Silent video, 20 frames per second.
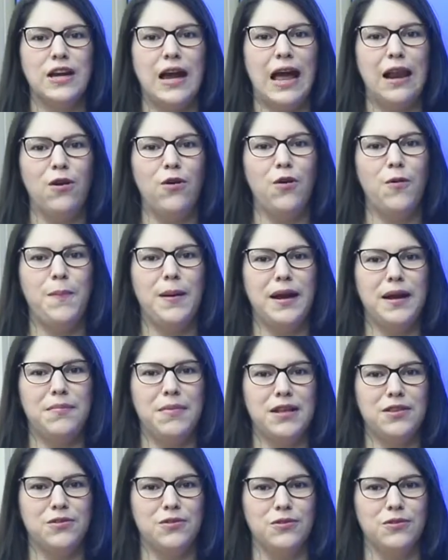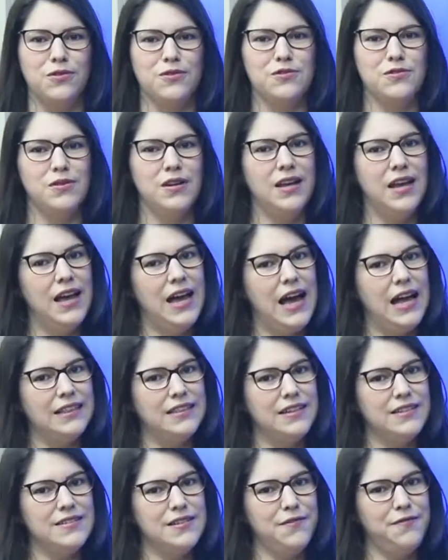e calor para Mato Grosso. A
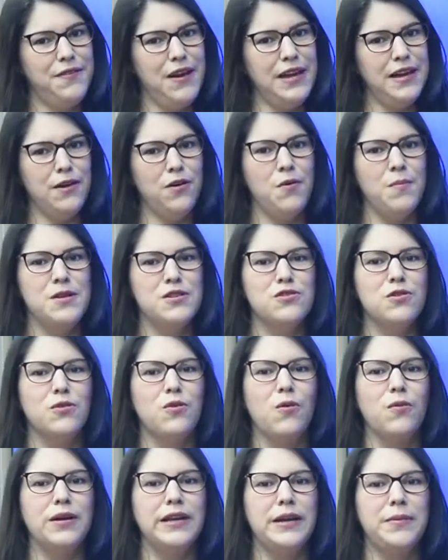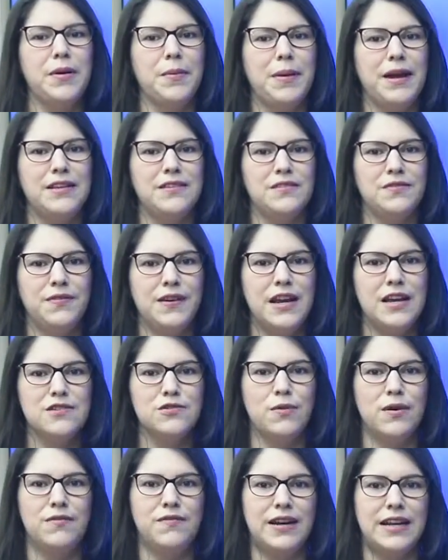terça-feira começou com um clima mais
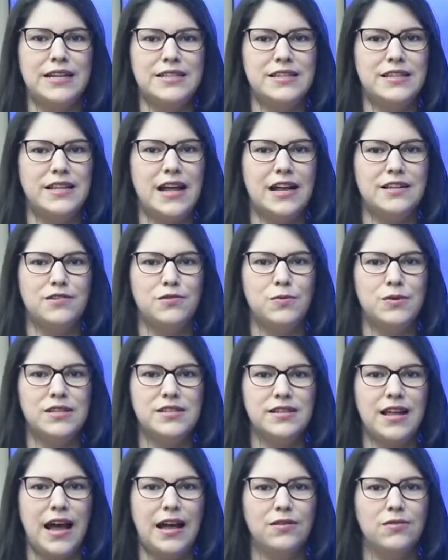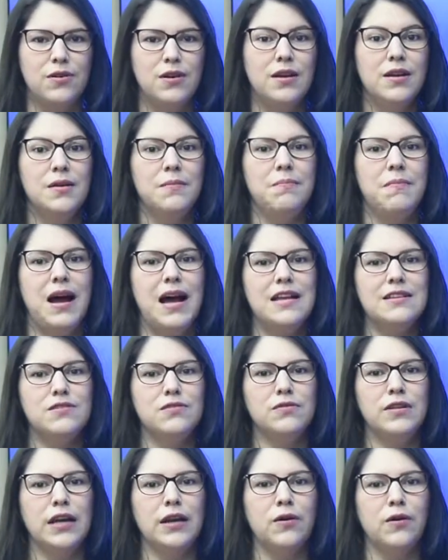fresco em várias cidades do estado, mas
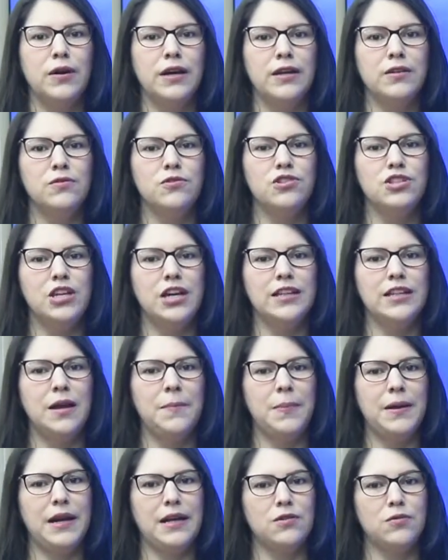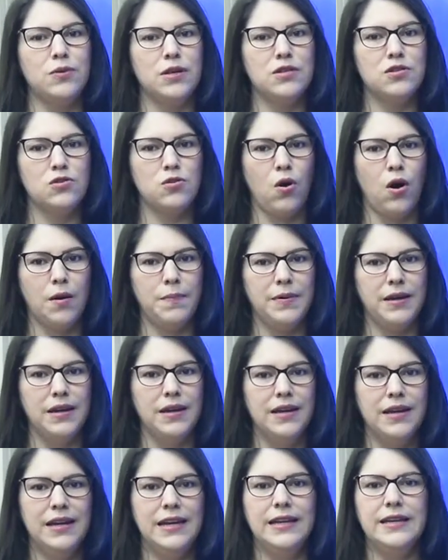no decorrer do dia a temperatura sobe
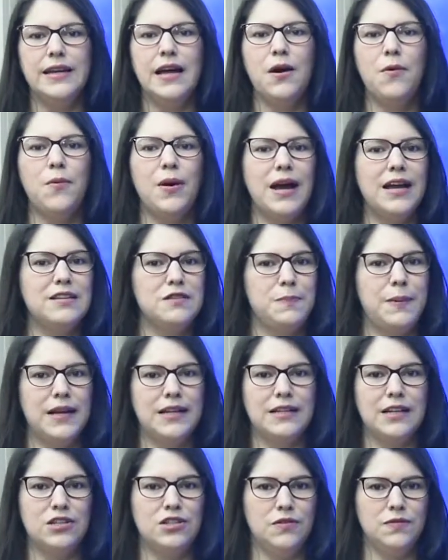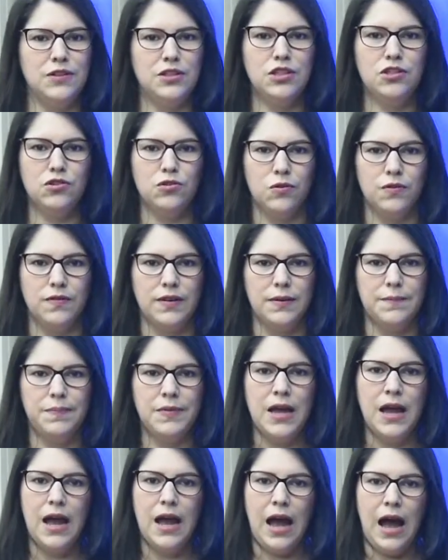e não há expectativa de chuva.
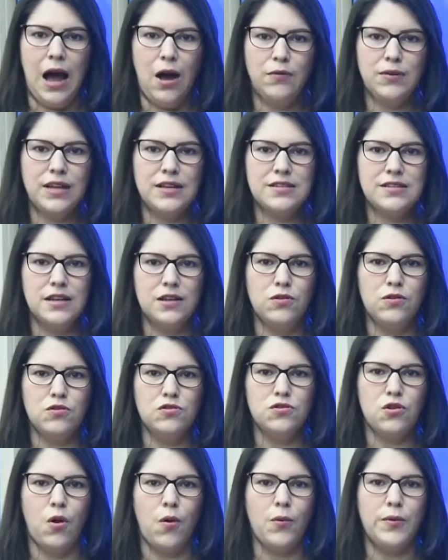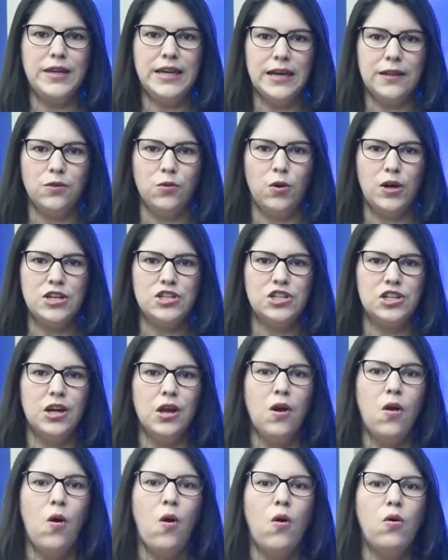Ao nascer do sol e à noite,
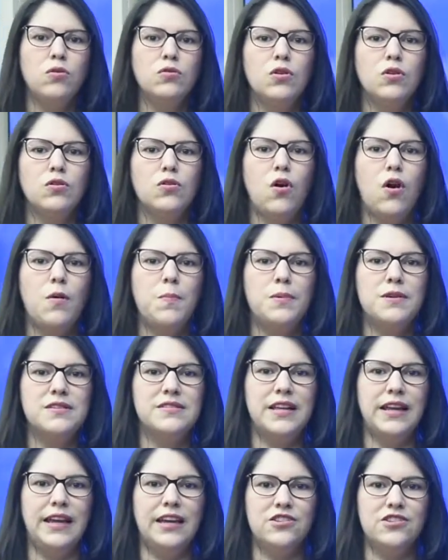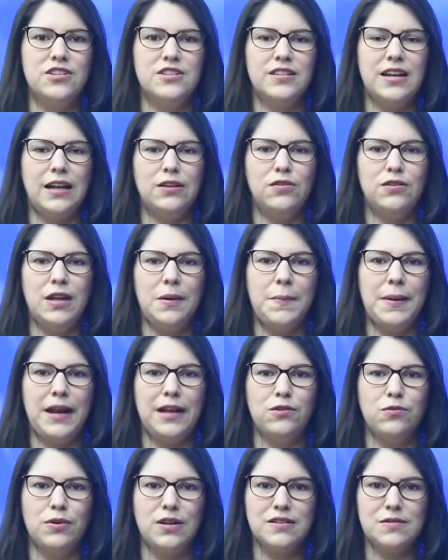Rondonópolis tem registrado
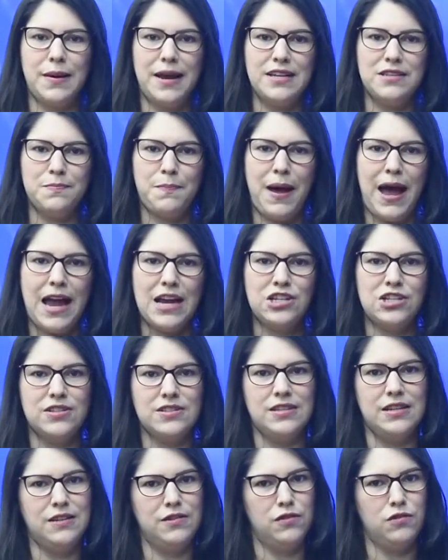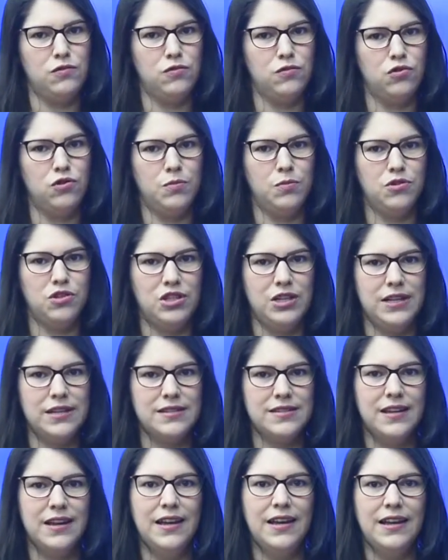temperaturas mais baixas nesses últimos
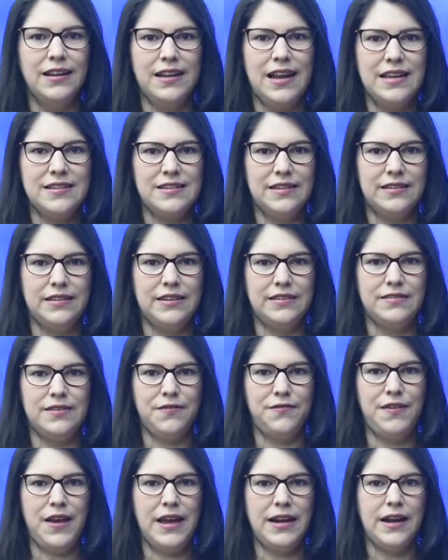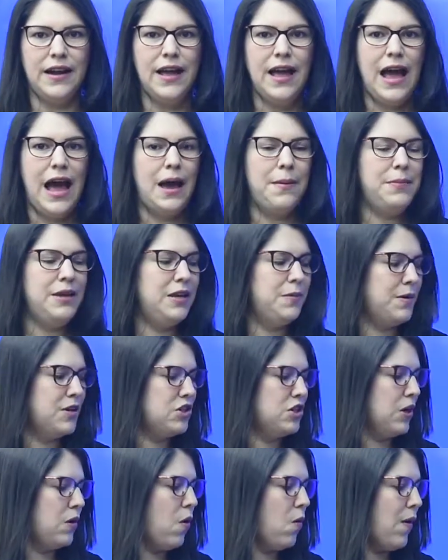dias. Nessa terça-feira, a mínima
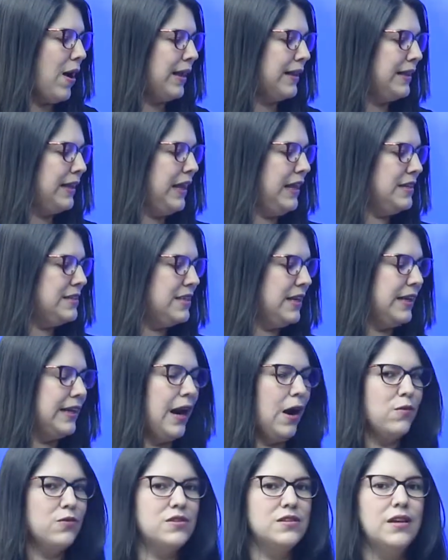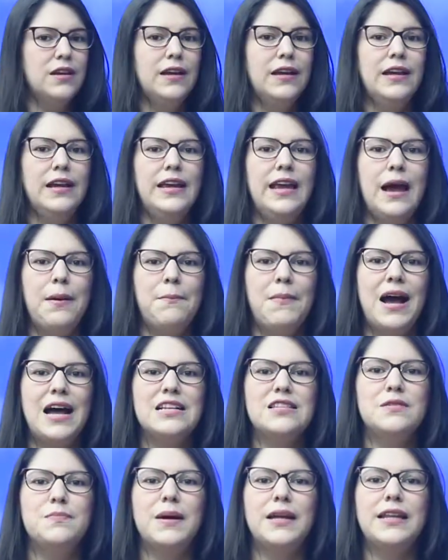chegou a 15 graus e a
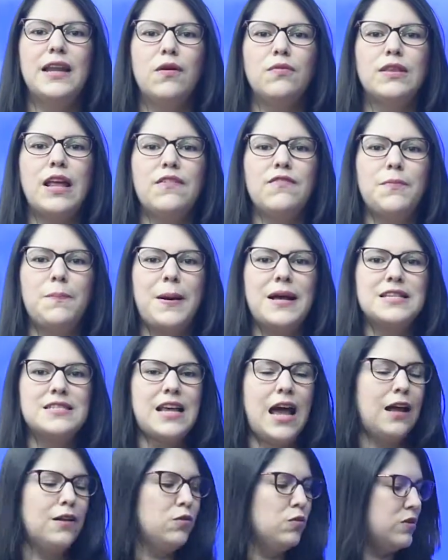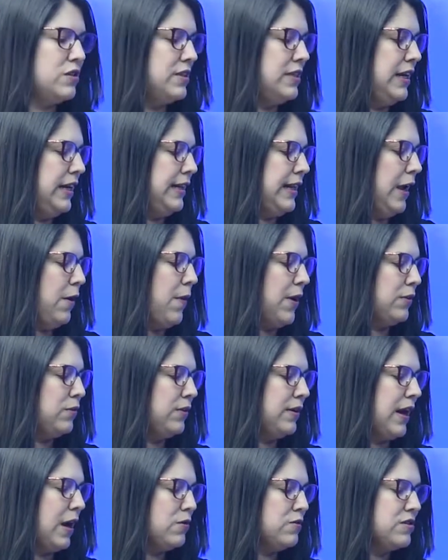máxima não deve passar dos 34
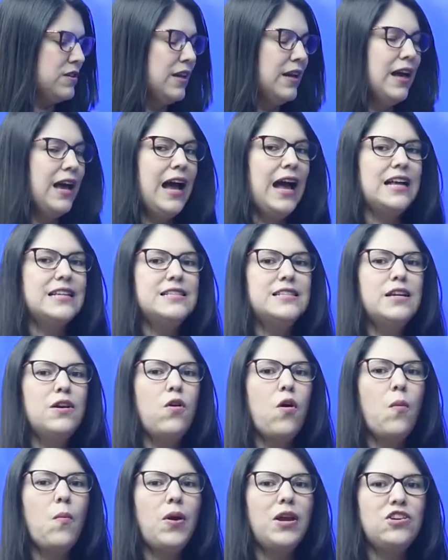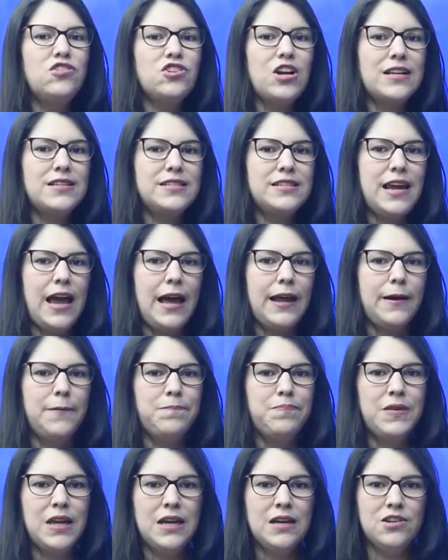graus, assim como em Jaciara.
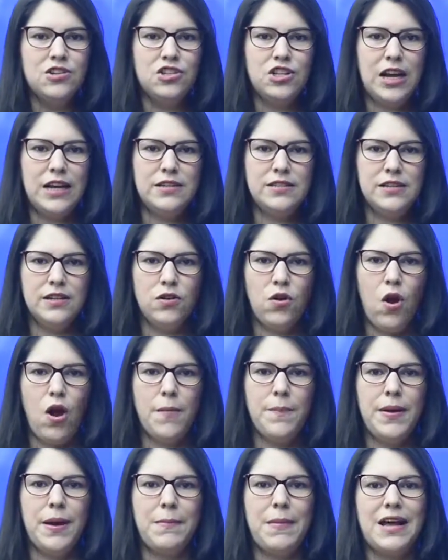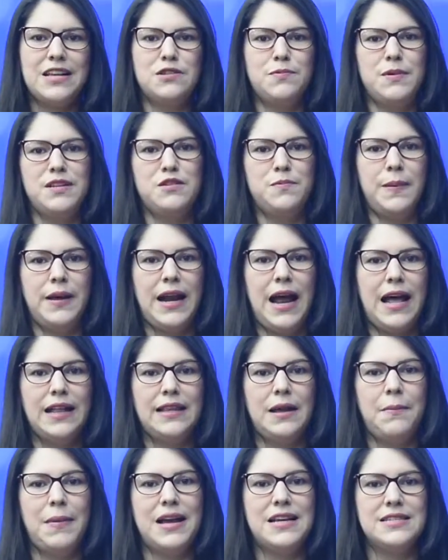Já em Sinop, a máxima
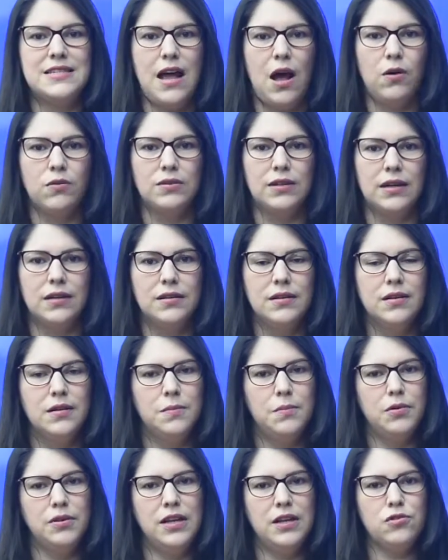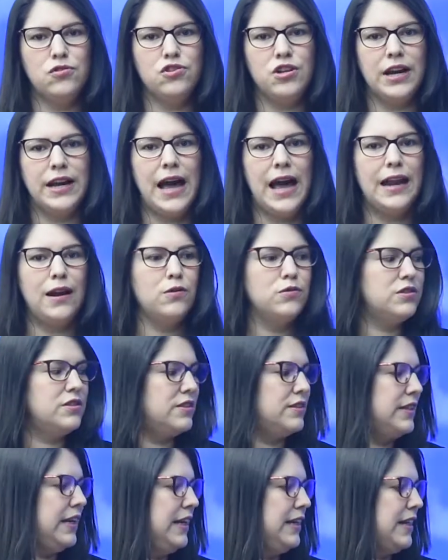esperada é mais alta podendo chegar
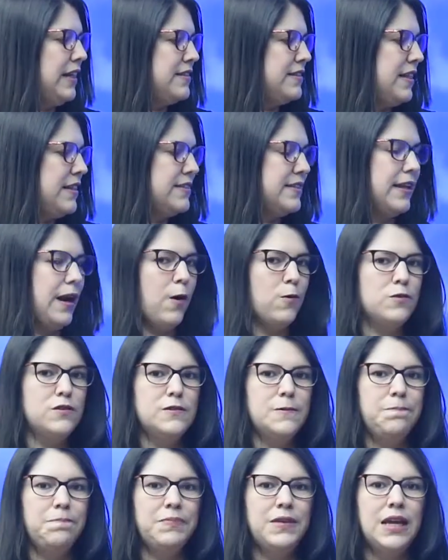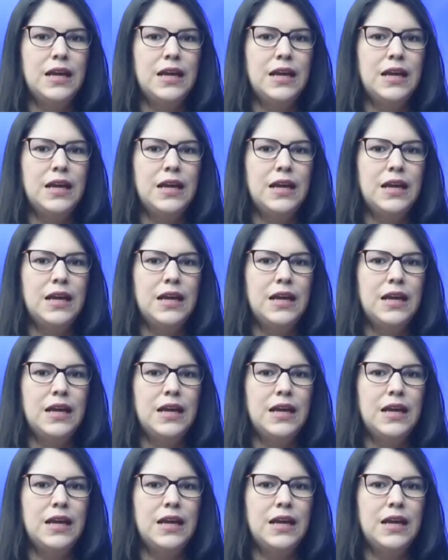aos 36 graus.